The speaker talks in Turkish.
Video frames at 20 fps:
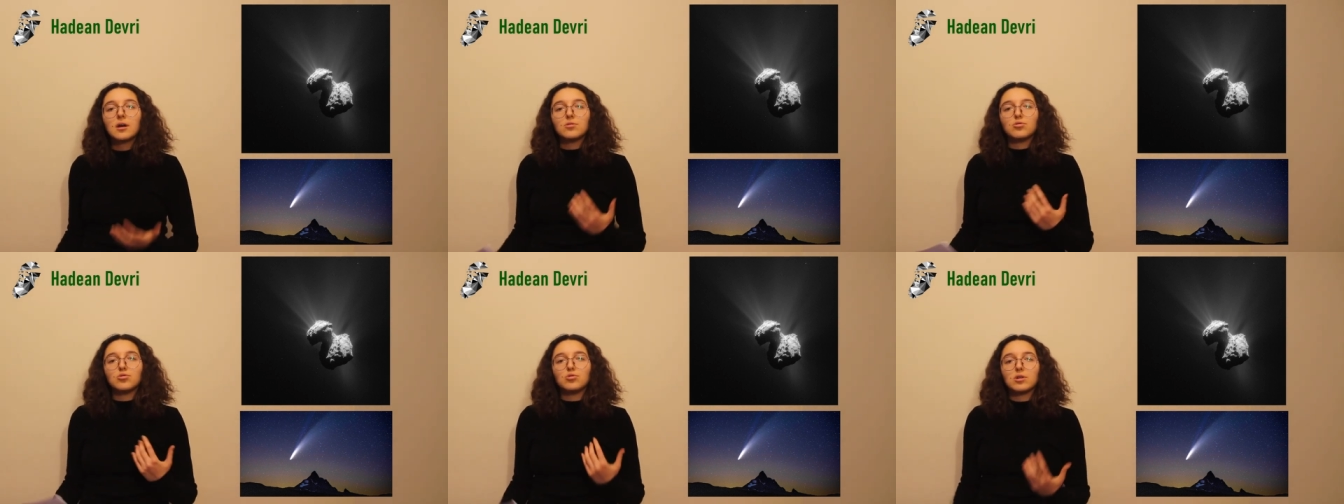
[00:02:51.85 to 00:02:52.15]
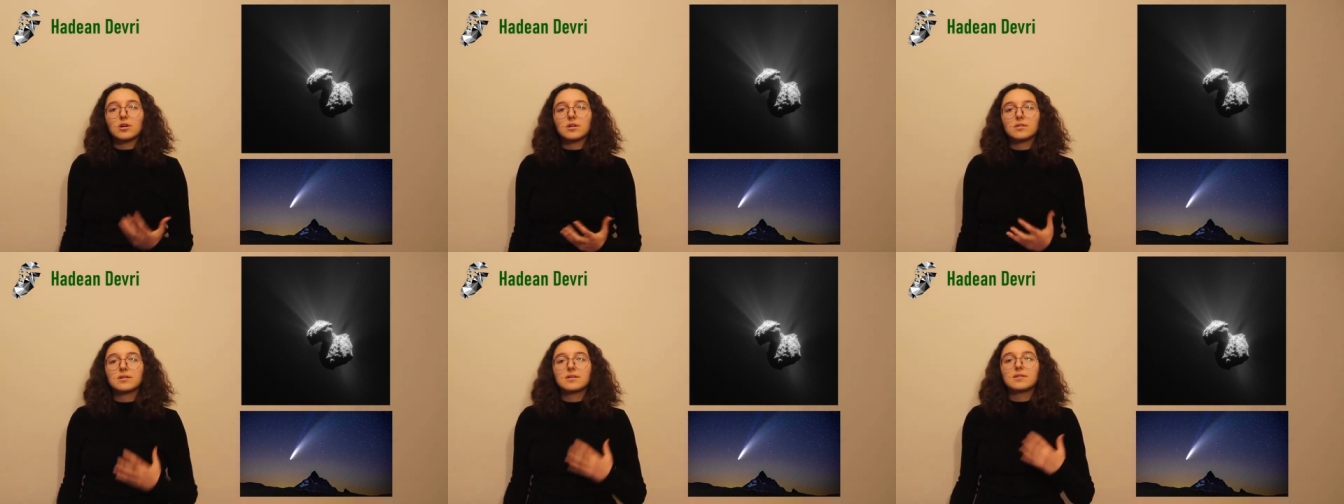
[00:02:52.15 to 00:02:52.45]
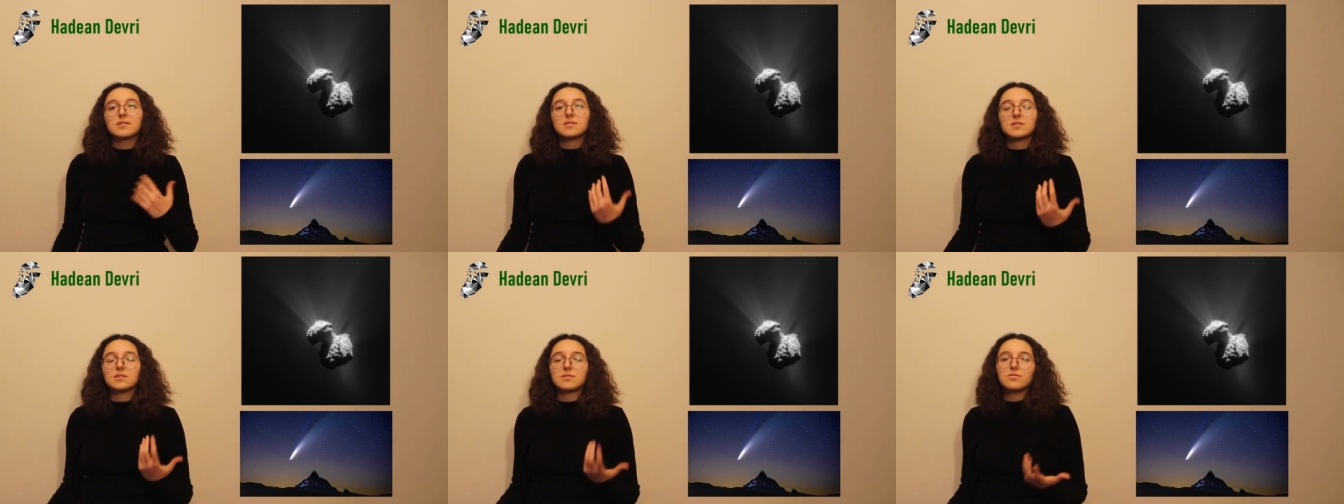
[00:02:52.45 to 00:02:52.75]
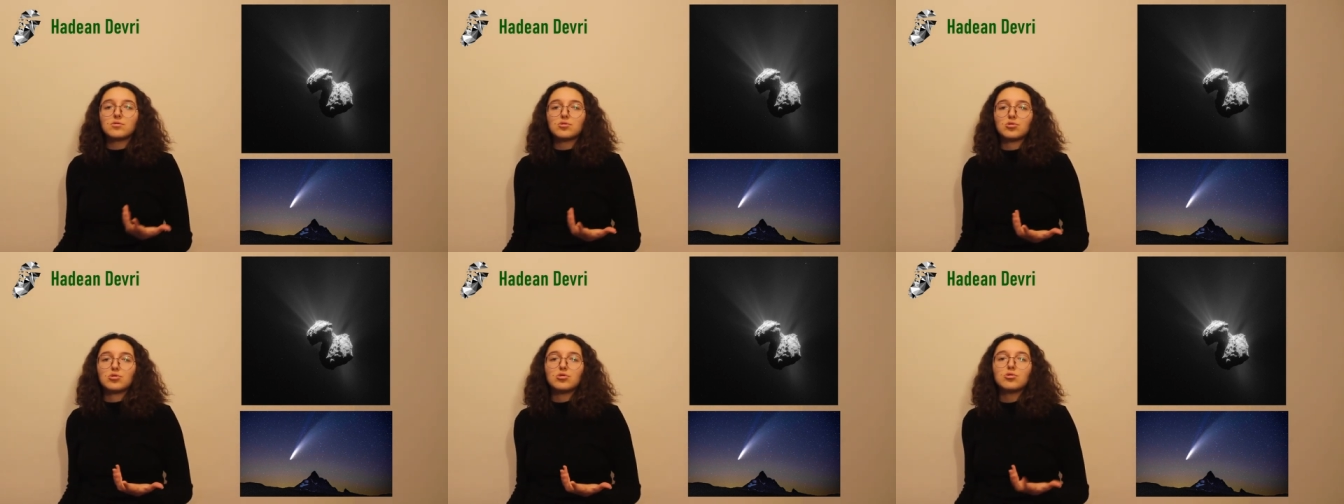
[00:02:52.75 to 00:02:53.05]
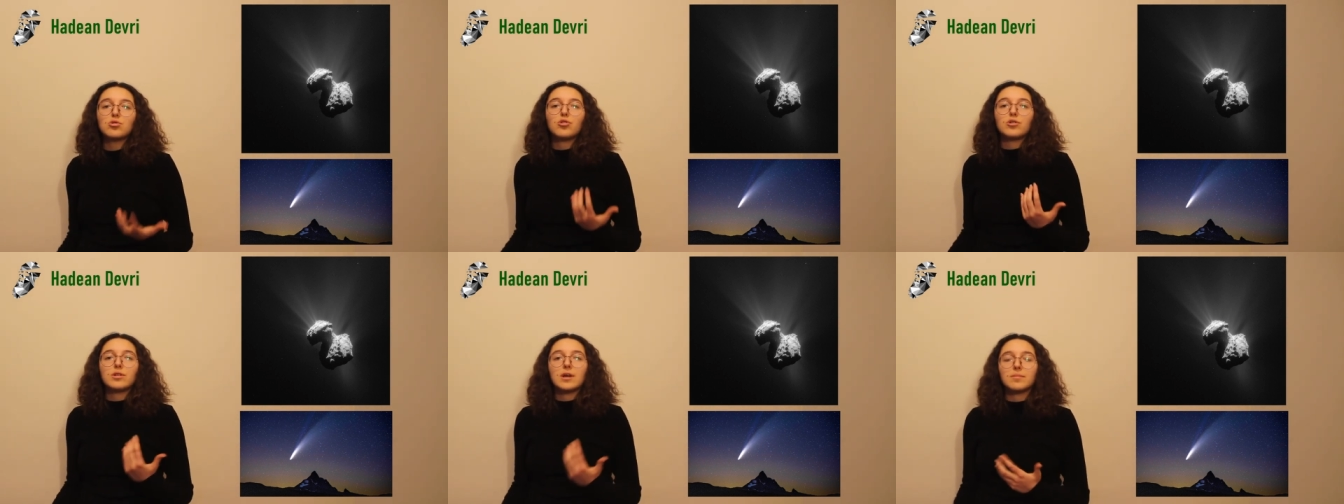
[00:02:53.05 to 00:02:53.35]
dünyadaki sıvı suyun
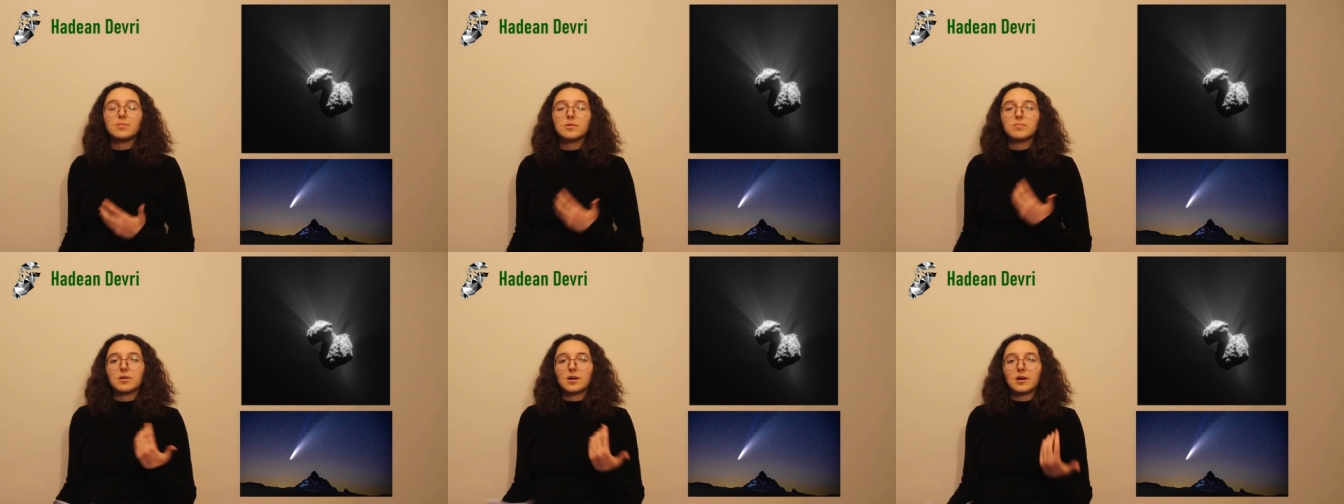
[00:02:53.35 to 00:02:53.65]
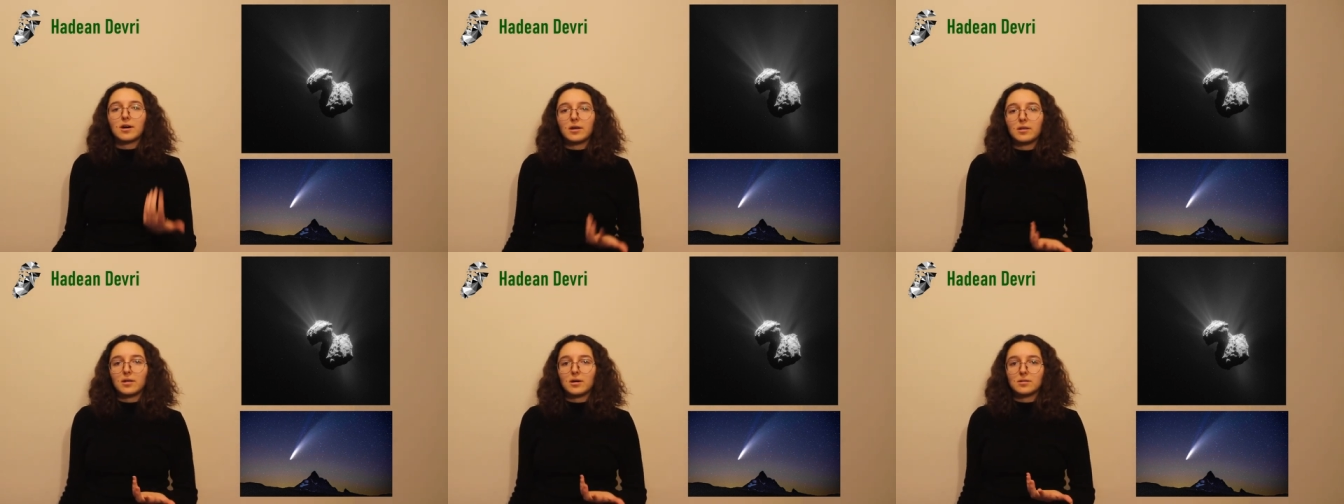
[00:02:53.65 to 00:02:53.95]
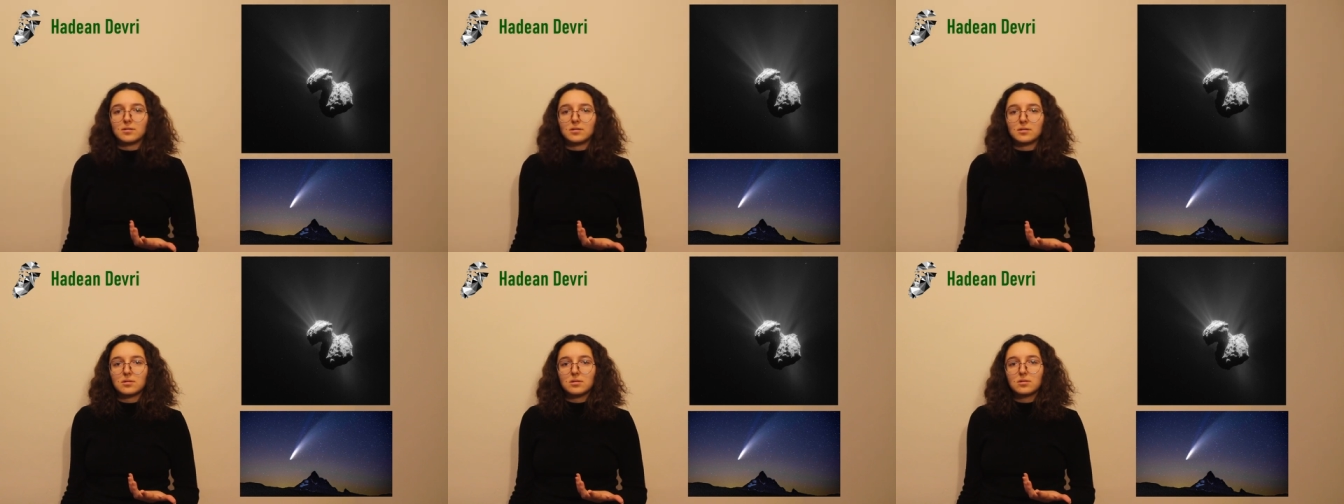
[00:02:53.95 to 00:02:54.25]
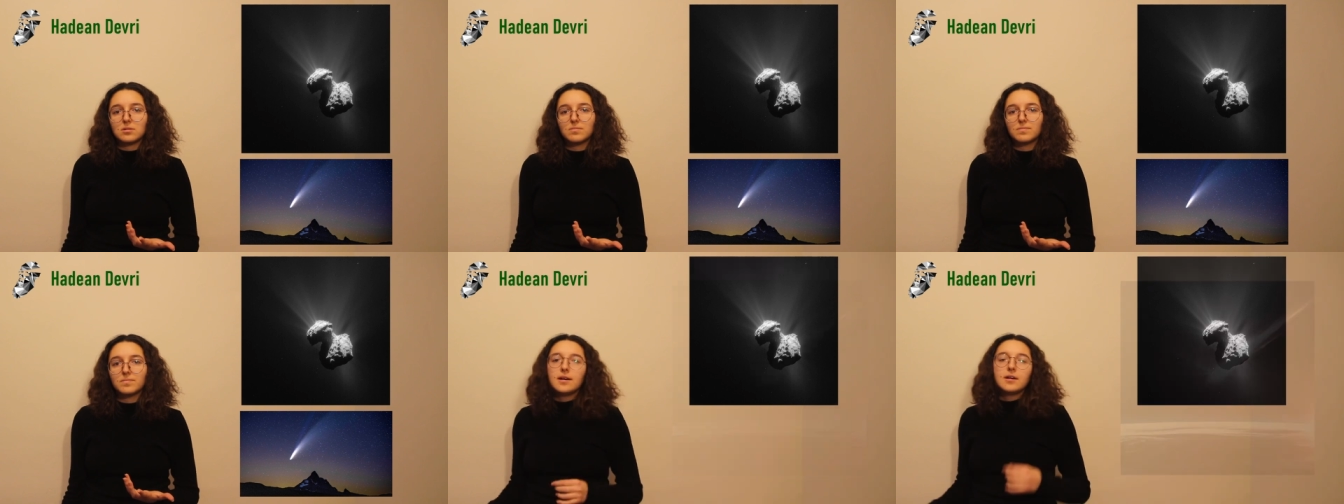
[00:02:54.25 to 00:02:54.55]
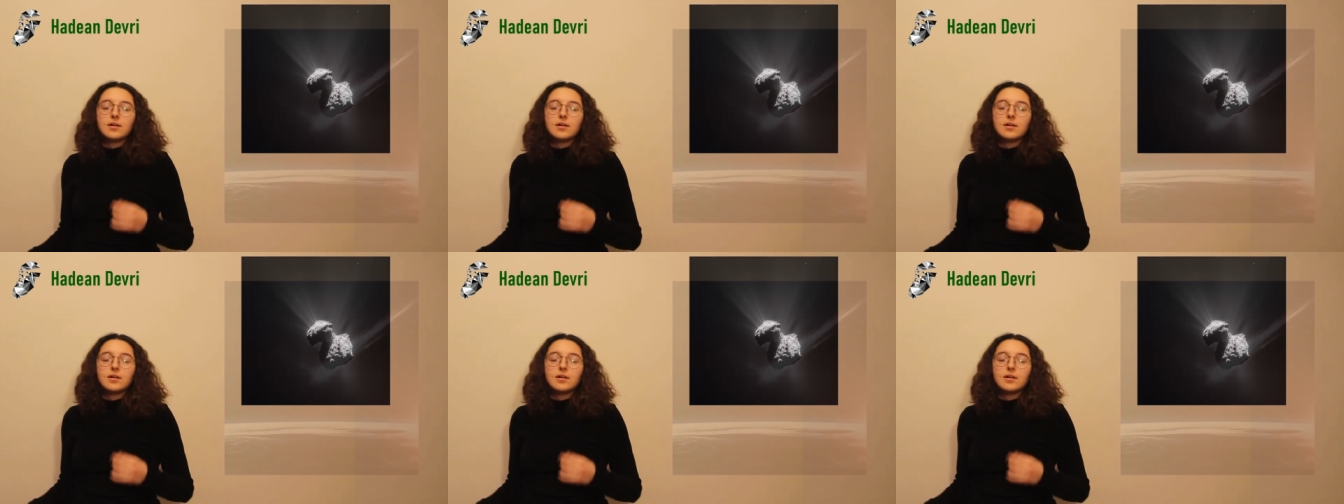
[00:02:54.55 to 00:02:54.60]
önemli bir kaynağıdır.